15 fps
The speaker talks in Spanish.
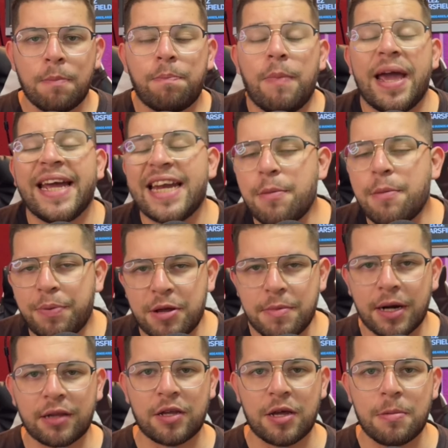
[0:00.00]
en el
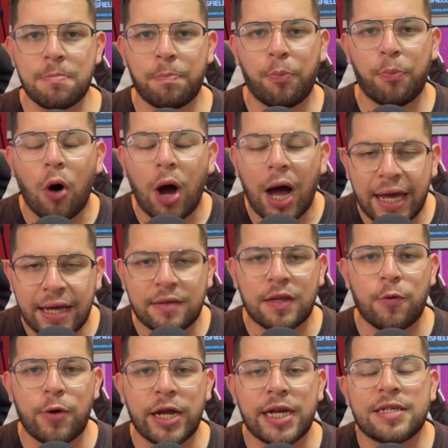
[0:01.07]
primer tiempo a
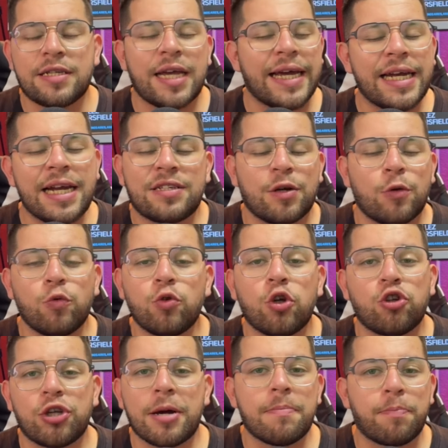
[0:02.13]
este Vélez. En el segundo
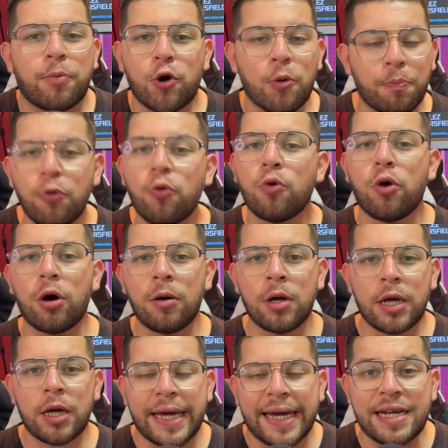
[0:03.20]
tiempo no pudo,
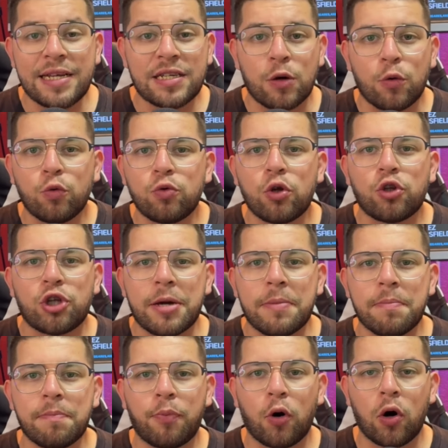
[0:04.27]
en el segundo
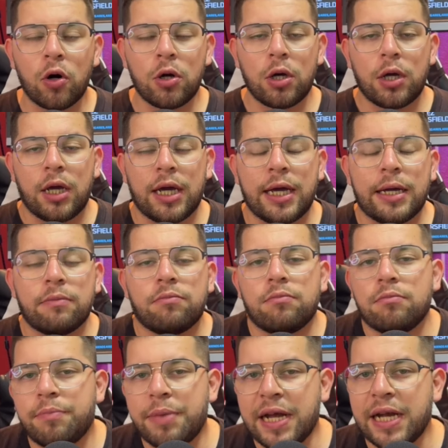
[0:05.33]
tiempo eh,
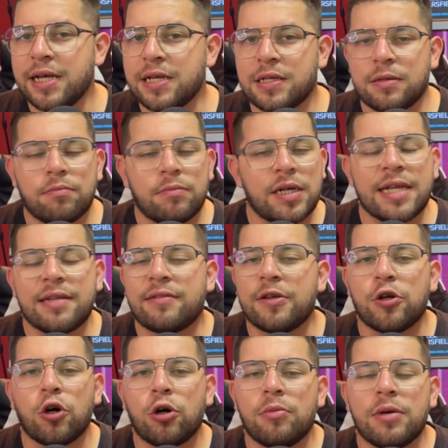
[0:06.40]
Vélez le
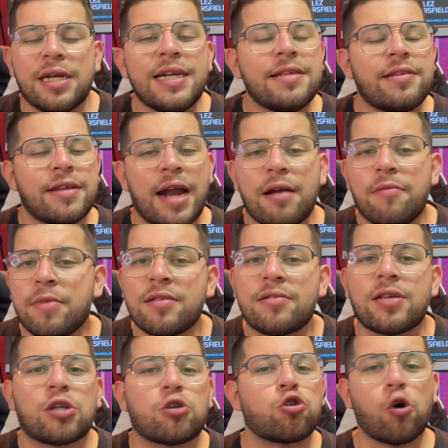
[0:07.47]
tiró
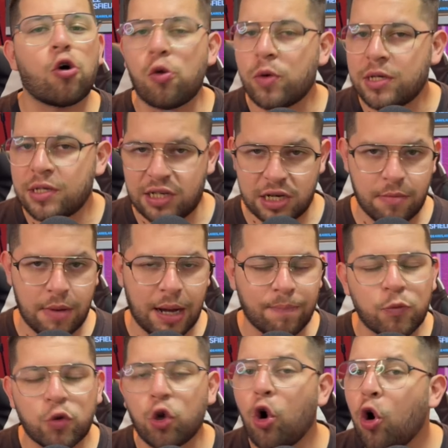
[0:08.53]
literalmente todo encima,
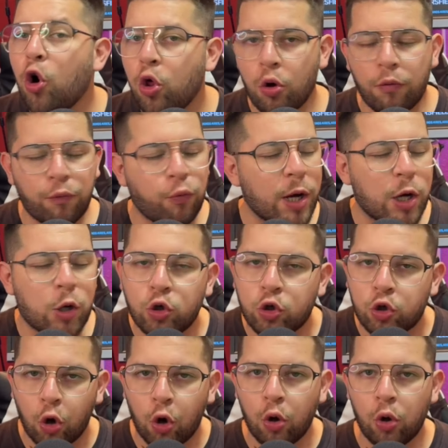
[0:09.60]
todo, fue con
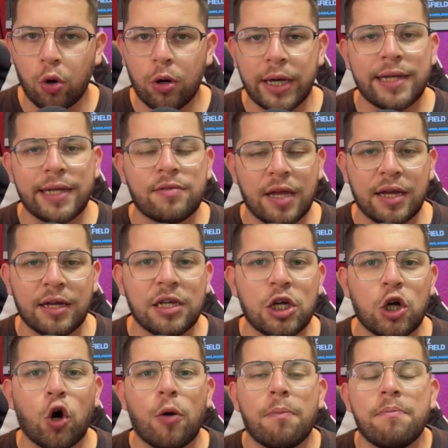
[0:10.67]
todo. El
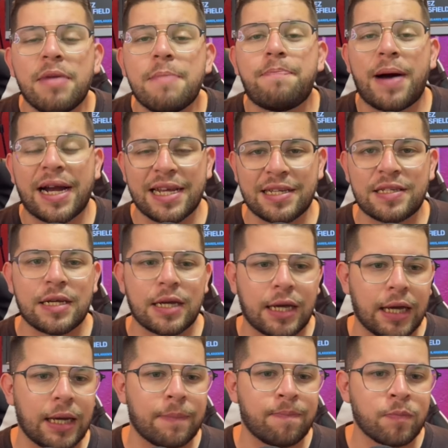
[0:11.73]
técnico me parece
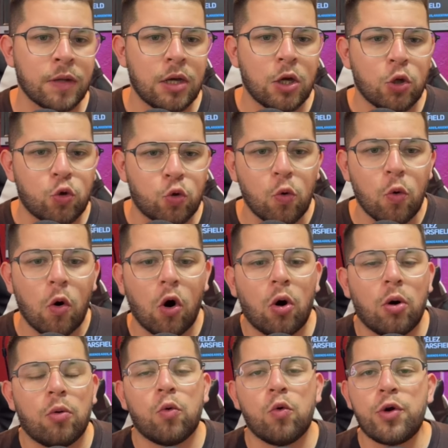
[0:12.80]
que
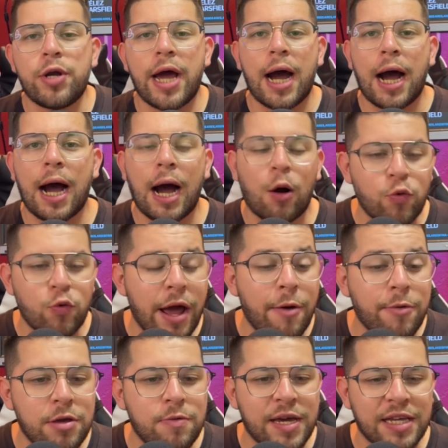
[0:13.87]
tuvo una, una
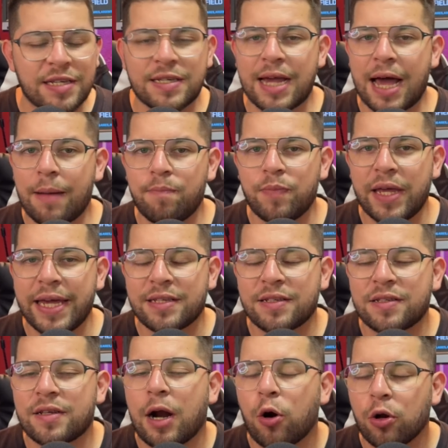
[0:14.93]
viveza
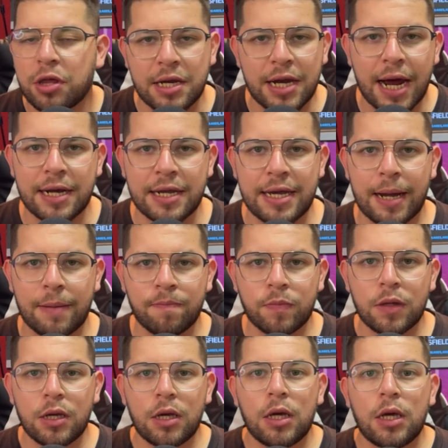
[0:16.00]
extraordinaria
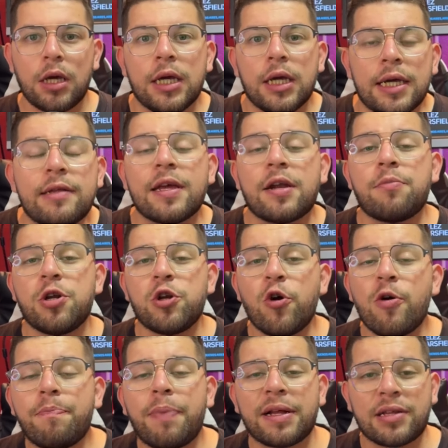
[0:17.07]
y terminó
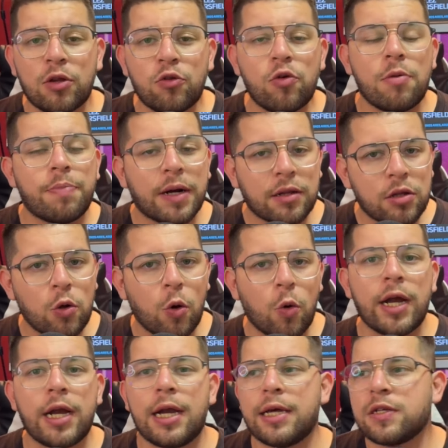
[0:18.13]
empatando el partido
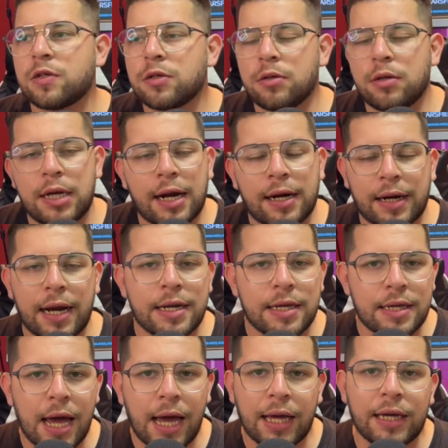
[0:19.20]
Vélez. La
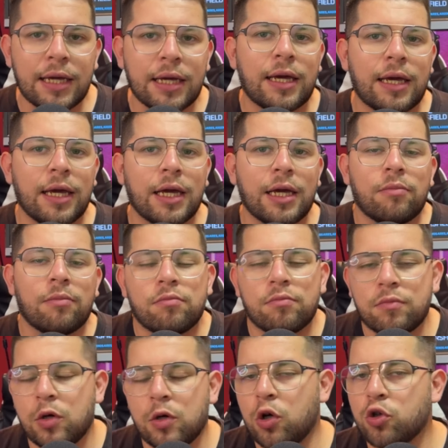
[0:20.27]
realidad es que
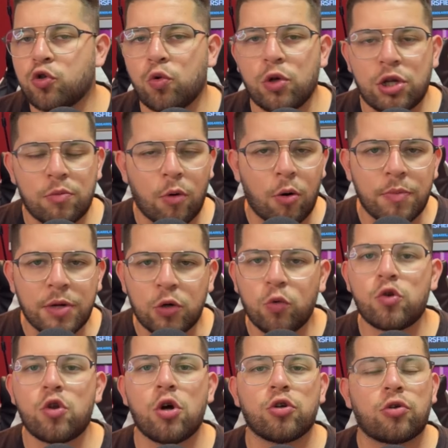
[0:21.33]
los últimos
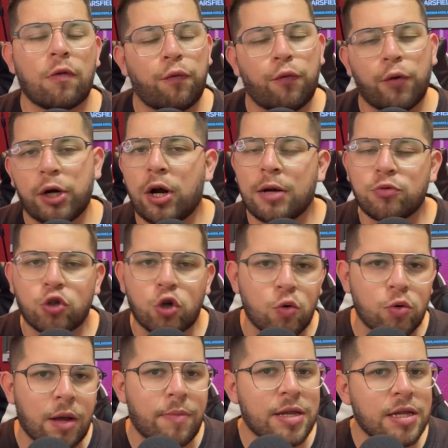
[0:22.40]
minutos fueron
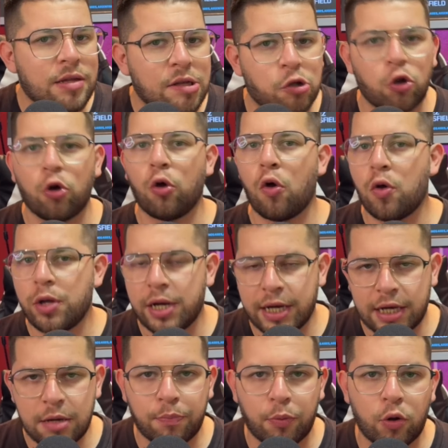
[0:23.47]
absolutamente todo del
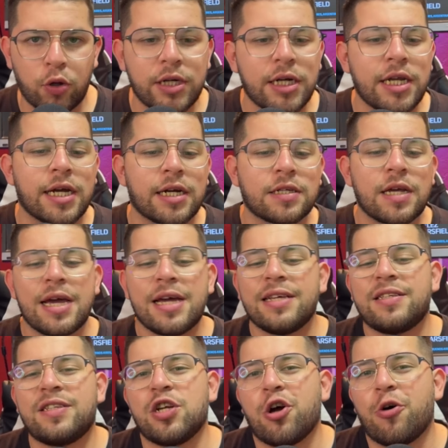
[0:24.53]
equipo de Liniers.
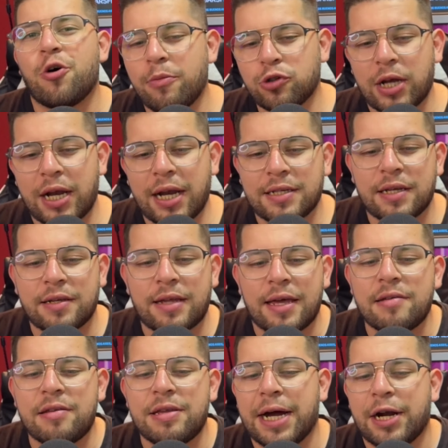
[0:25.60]
Si nos vamos a las
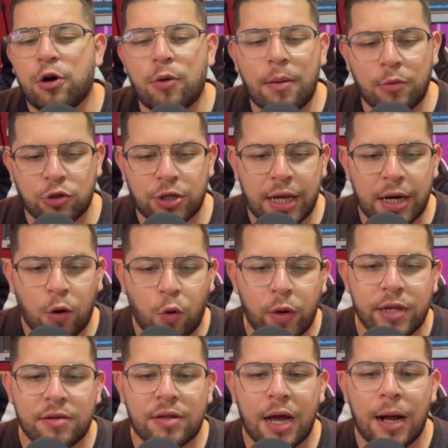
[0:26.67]
estadísticas, nos vamos a dar
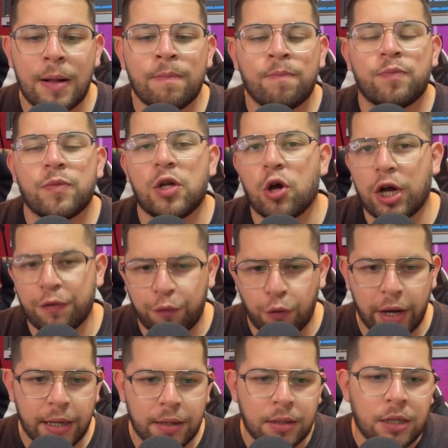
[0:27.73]
cuenta de lo que
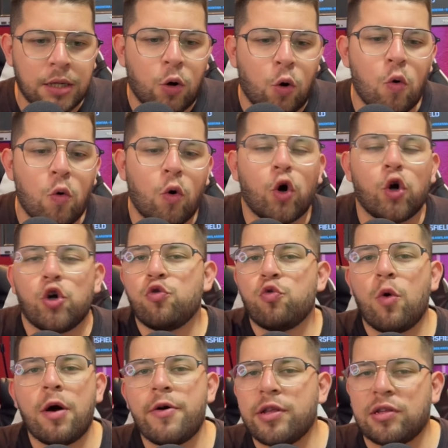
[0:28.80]
fue. Hubo
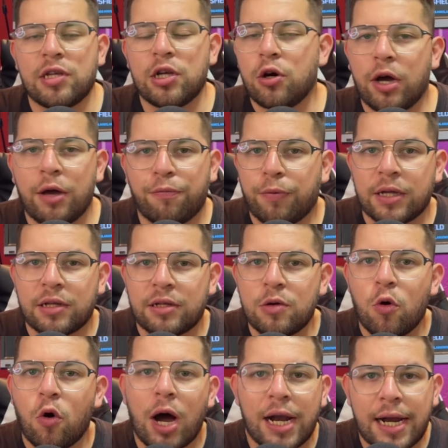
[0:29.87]
nueve tiros
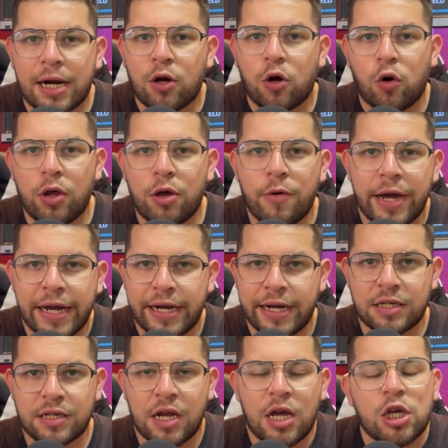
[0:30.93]
efectivos al arco de
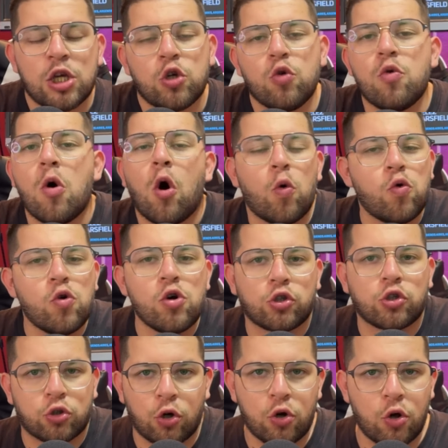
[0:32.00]
Vélez y hubo uno
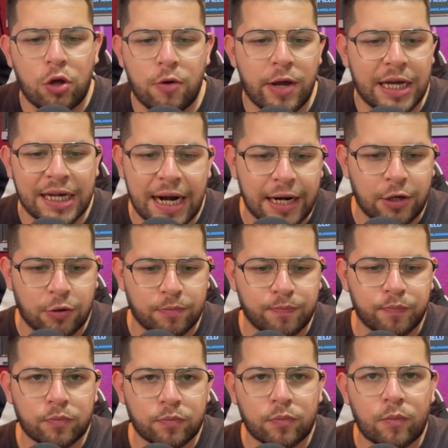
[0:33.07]
solo de Belgrano.
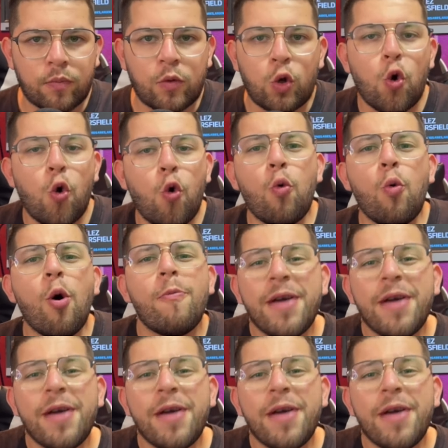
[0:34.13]
Hubo